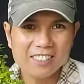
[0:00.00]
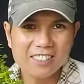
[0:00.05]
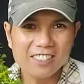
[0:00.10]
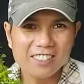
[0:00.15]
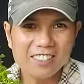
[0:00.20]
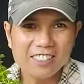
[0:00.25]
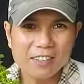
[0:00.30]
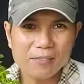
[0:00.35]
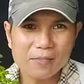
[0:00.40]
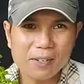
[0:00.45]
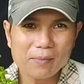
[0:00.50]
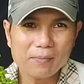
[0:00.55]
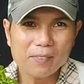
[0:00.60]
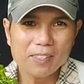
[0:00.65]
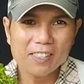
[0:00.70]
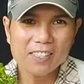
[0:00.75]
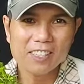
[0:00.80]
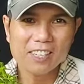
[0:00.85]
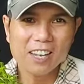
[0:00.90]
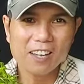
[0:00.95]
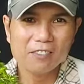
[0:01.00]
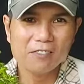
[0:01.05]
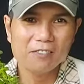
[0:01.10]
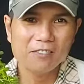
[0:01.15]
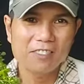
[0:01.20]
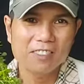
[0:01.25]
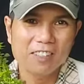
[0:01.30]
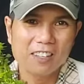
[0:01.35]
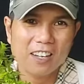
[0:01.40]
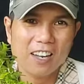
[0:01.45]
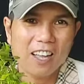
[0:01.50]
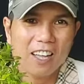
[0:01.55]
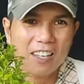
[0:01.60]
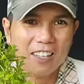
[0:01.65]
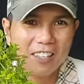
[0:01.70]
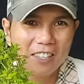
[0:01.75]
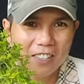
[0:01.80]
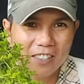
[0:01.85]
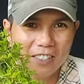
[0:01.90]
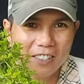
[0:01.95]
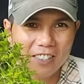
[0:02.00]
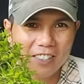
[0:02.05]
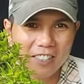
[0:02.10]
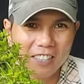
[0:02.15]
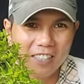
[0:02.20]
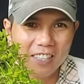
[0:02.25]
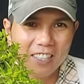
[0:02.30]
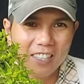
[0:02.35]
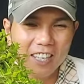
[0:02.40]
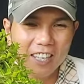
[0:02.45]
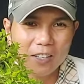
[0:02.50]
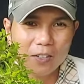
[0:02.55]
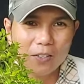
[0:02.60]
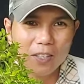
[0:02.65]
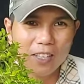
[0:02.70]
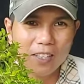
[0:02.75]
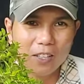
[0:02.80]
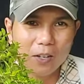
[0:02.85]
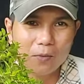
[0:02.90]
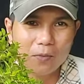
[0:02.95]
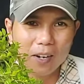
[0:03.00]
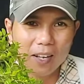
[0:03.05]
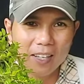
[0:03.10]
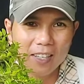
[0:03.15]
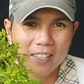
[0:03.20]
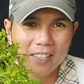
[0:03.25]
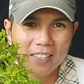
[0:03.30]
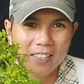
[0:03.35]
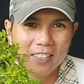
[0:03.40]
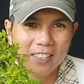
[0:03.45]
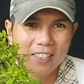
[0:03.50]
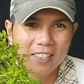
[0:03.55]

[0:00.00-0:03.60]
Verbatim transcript: 950.000 đồng đây nhìn cái tay của thanh tùng này